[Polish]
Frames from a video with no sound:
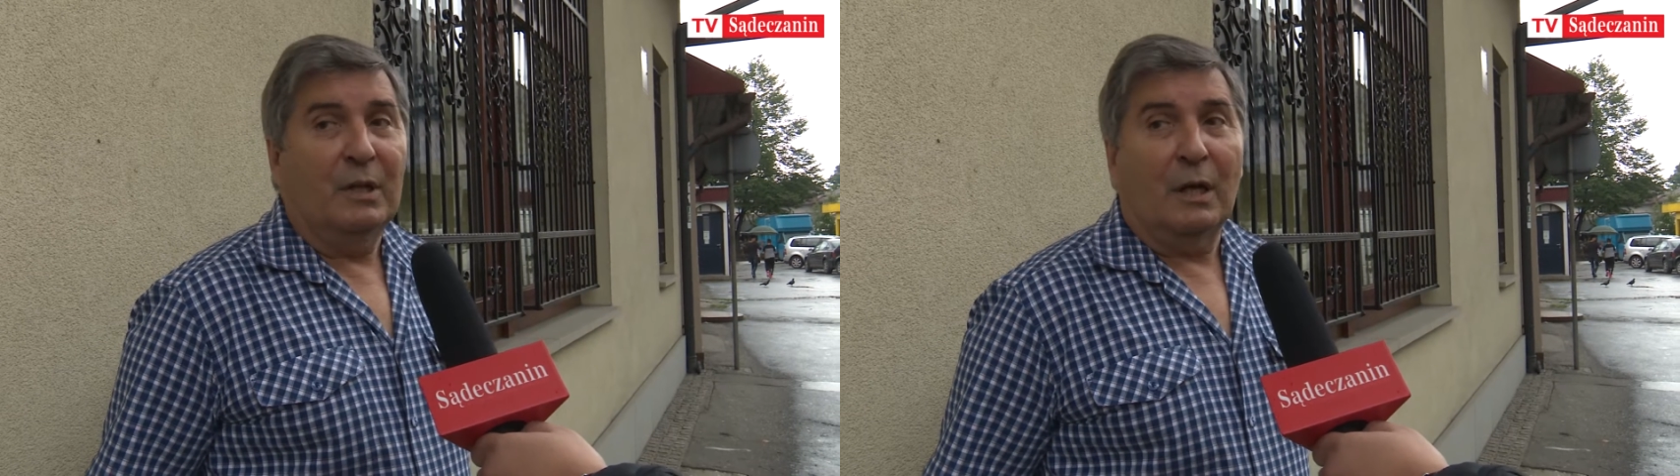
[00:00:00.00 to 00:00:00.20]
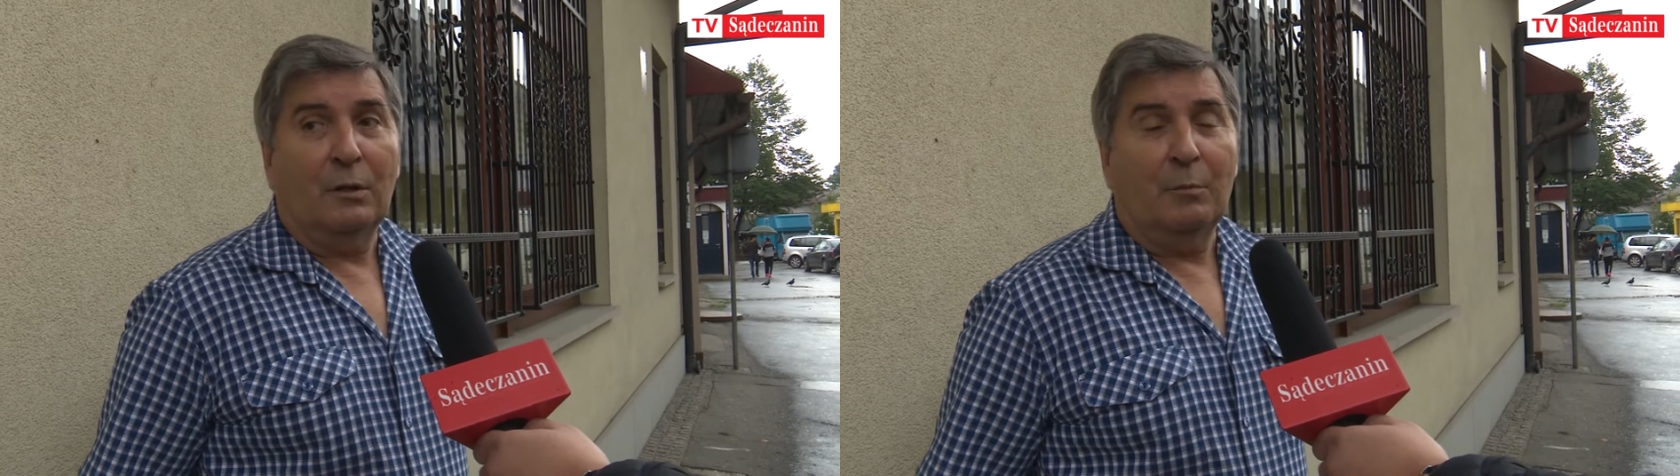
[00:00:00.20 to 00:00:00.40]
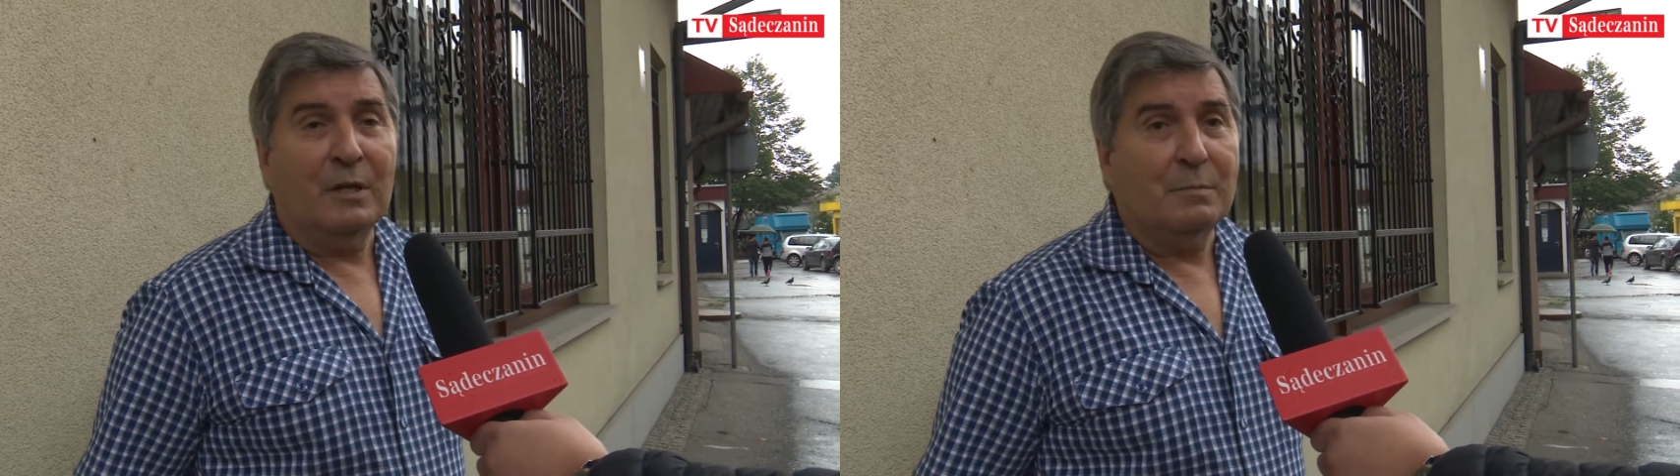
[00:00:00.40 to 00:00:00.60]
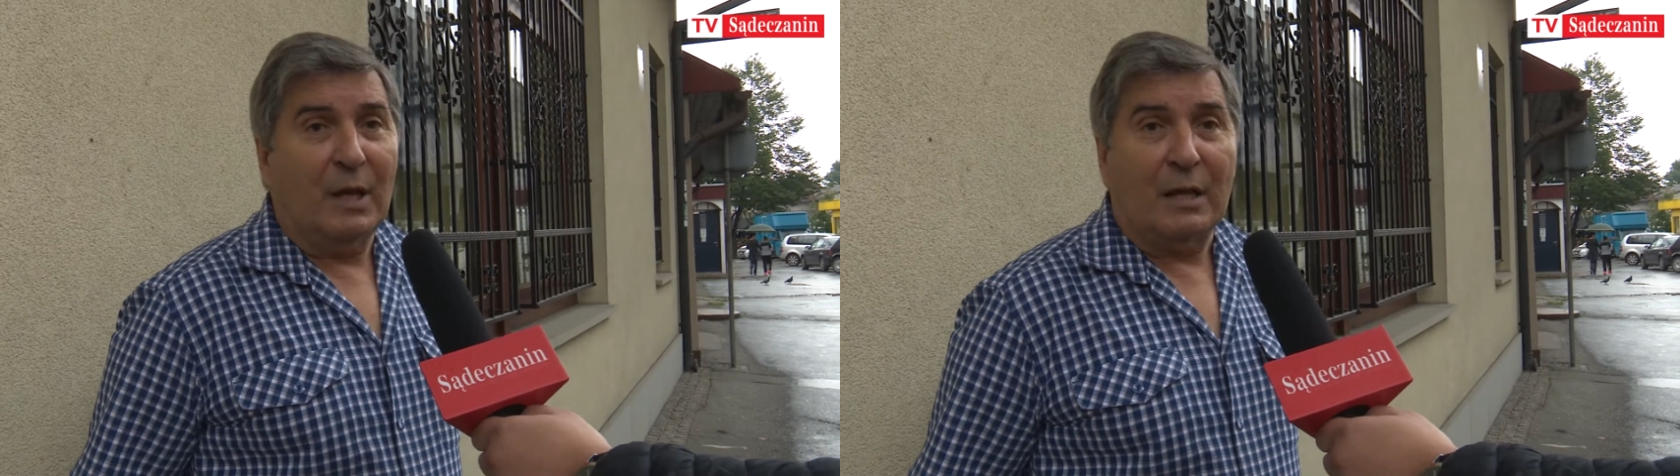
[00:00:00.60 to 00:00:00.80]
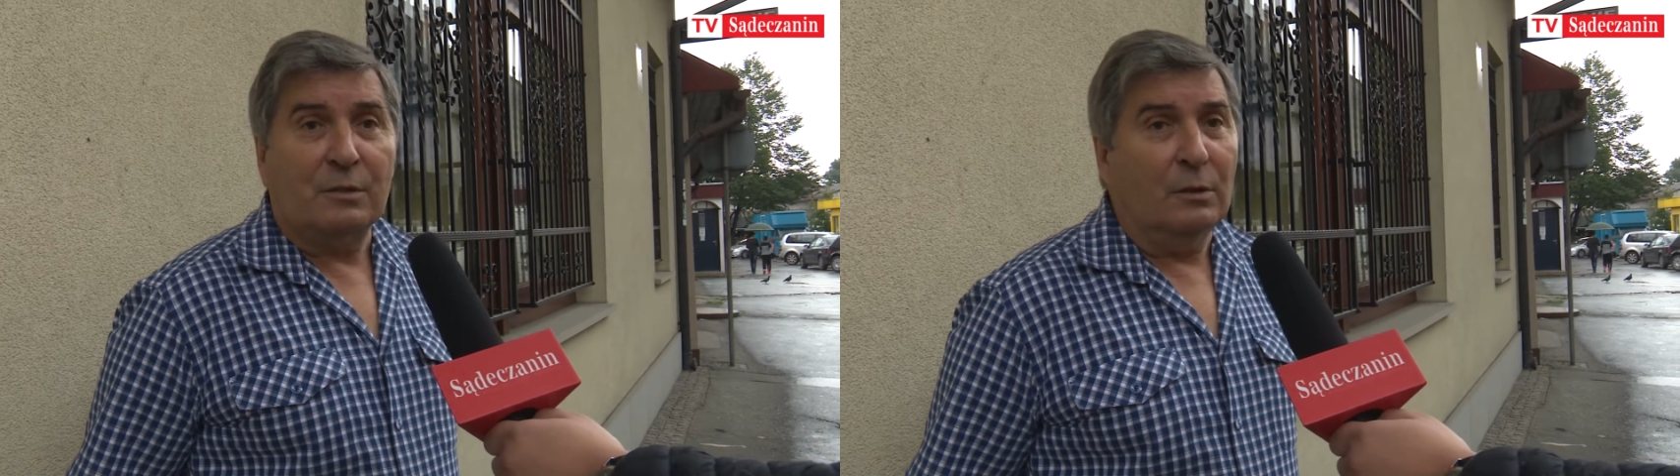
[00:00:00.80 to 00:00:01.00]
natomiast
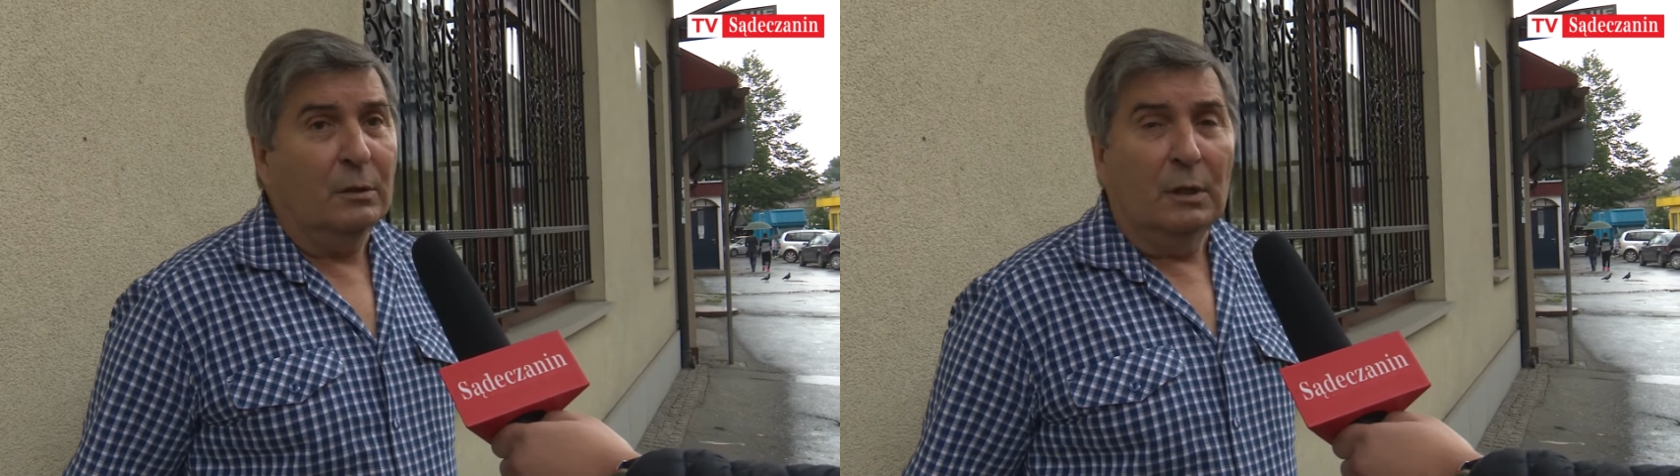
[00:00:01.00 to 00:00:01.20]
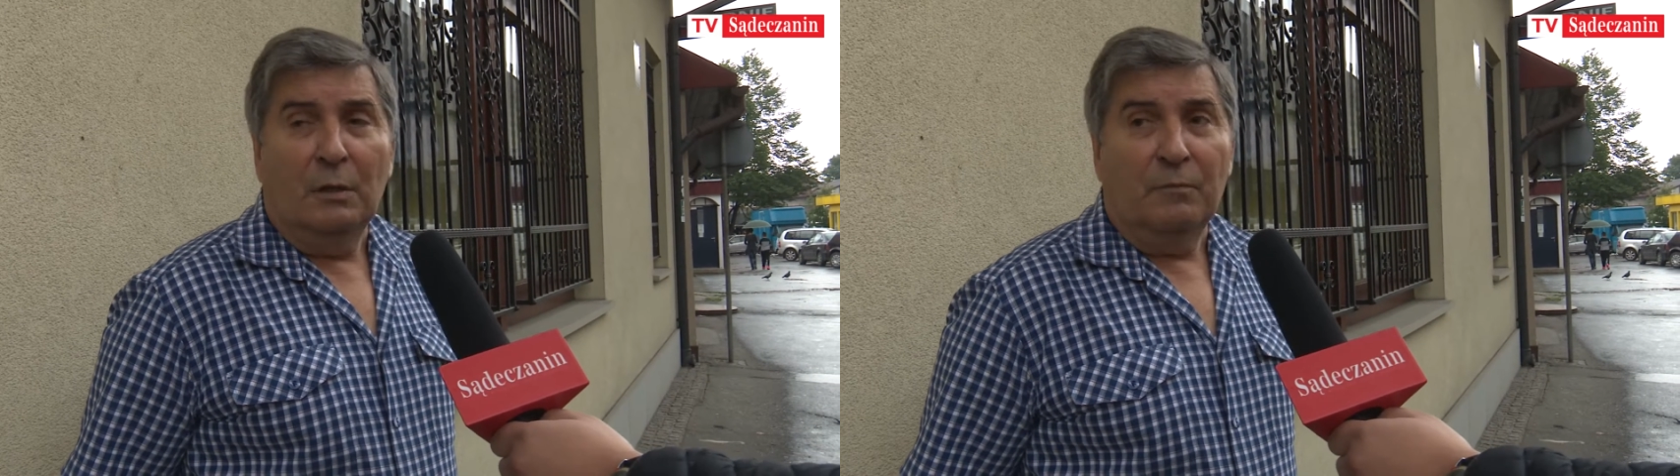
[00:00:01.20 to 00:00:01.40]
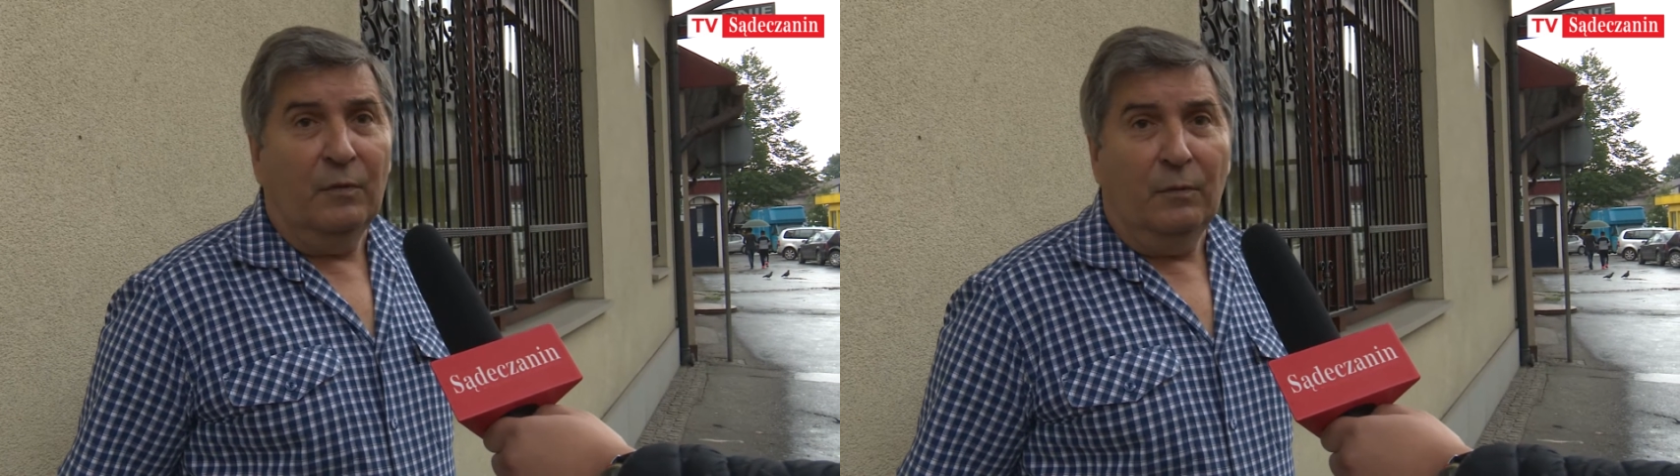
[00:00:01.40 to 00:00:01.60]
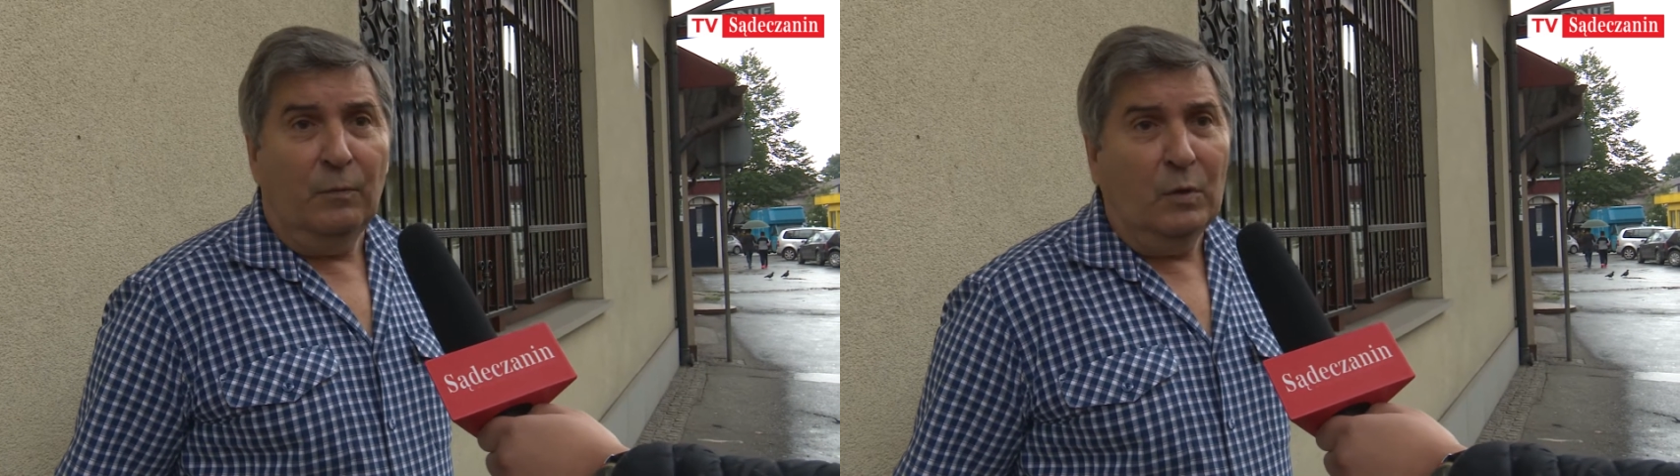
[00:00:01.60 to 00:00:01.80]
miasto no,